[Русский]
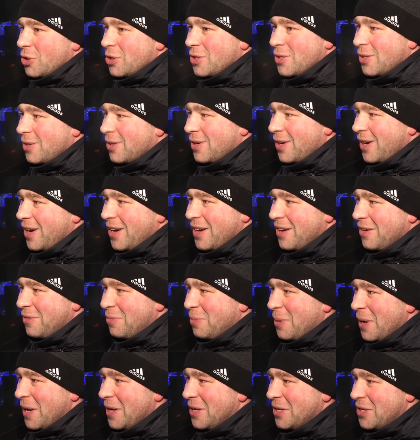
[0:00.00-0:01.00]
честно говоря, я в
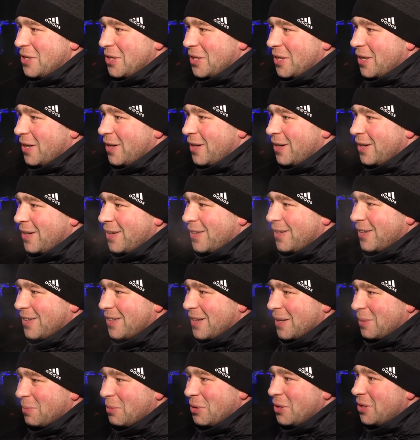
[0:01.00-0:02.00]
политике
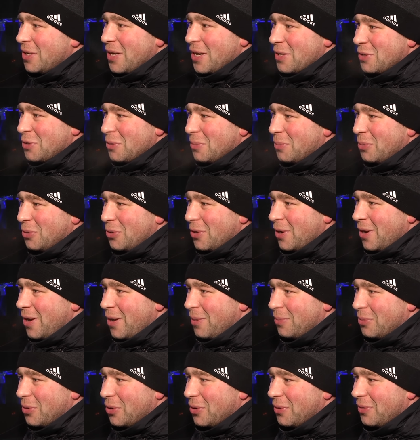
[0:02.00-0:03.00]
как бы не особо
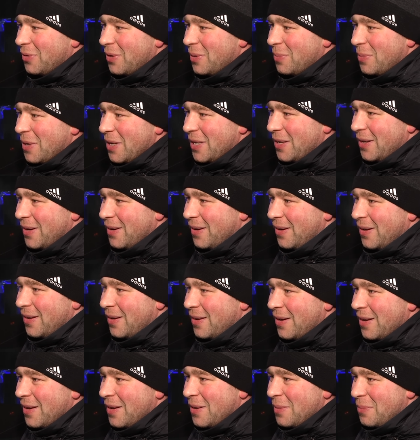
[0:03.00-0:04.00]
уделяю много внимания,
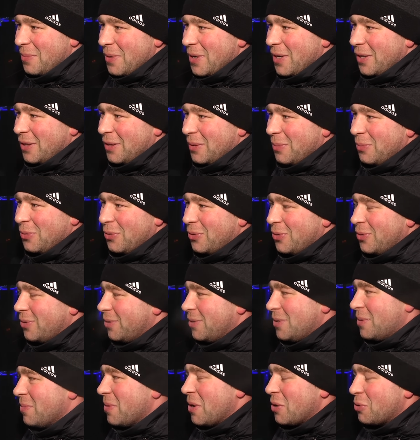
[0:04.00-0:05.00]
поэтому
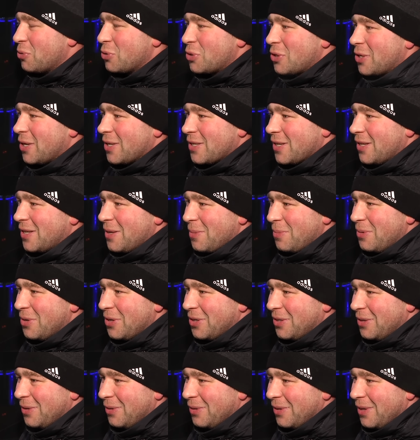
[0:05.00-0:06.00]
не могу сказать
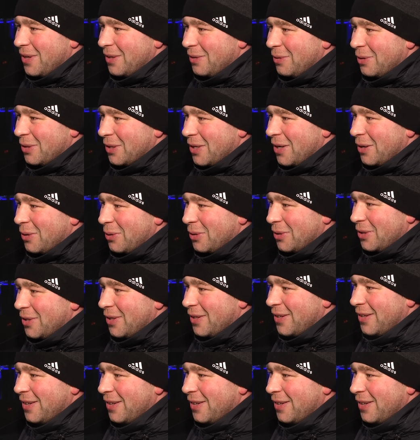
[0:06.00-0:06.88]
объективный ответ какой-то.